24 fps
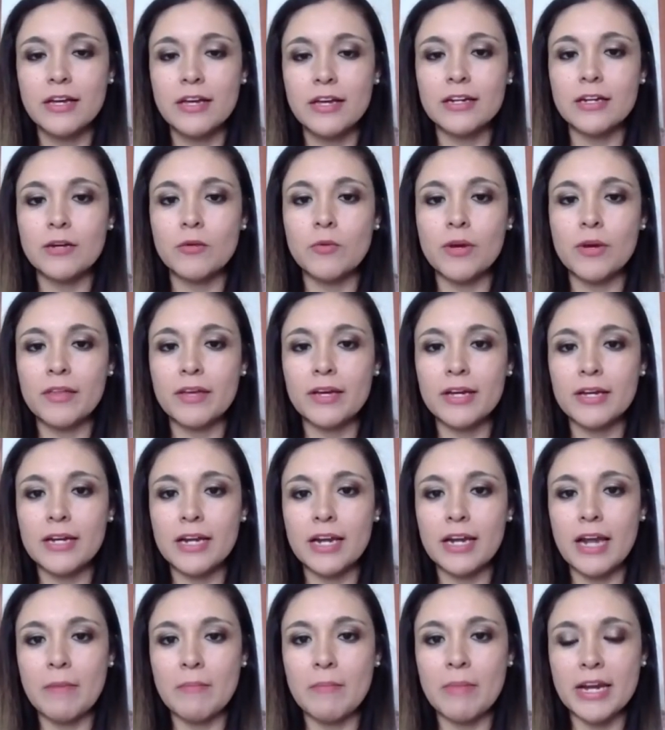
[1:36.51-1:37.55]
recuerden que en
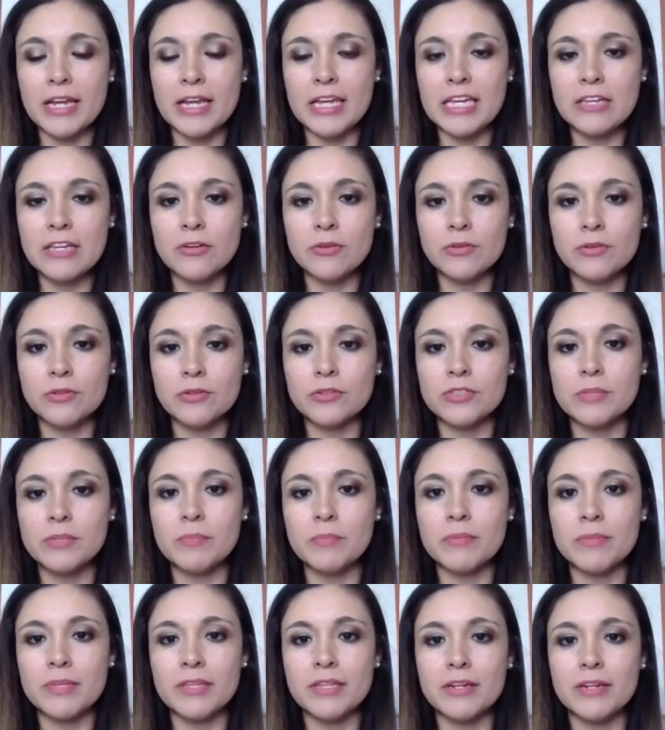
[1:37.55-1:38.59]
el amarillo no se
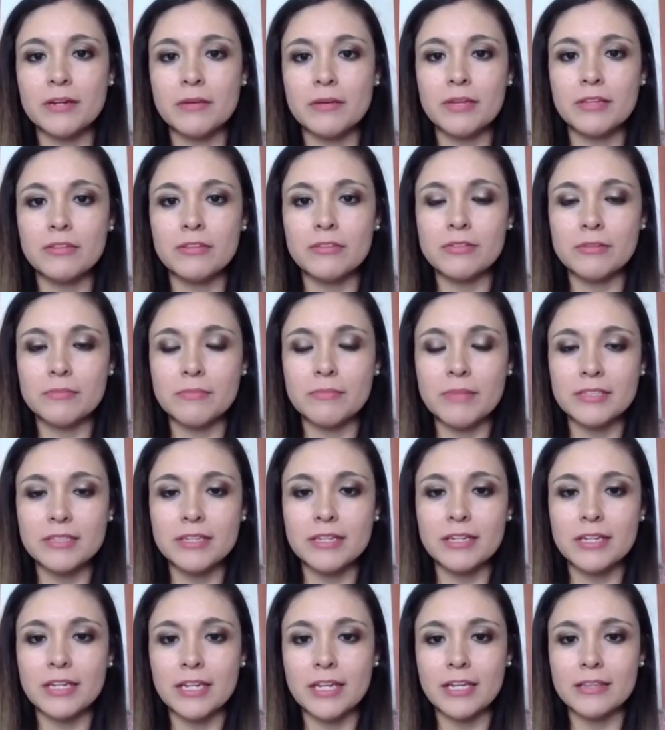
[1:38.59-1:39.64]
permiten eventos de más de
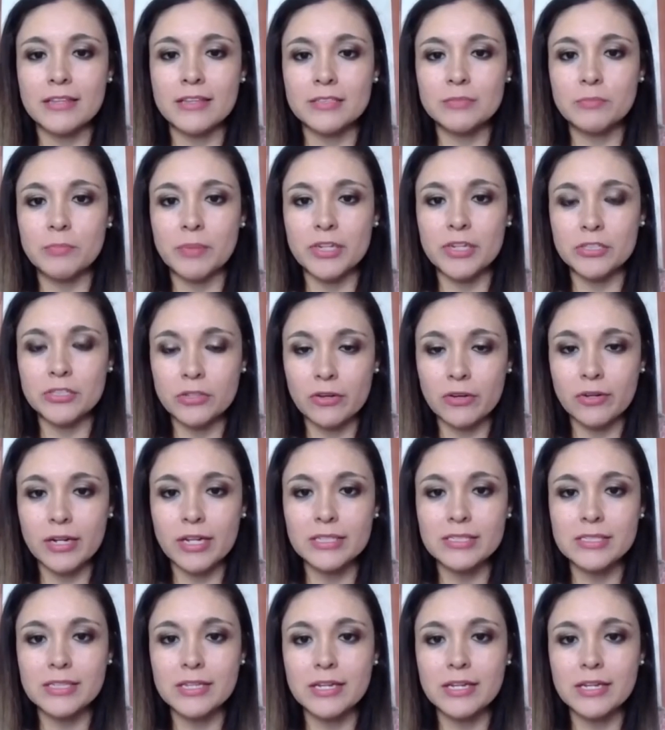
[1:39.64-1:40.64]
500 personas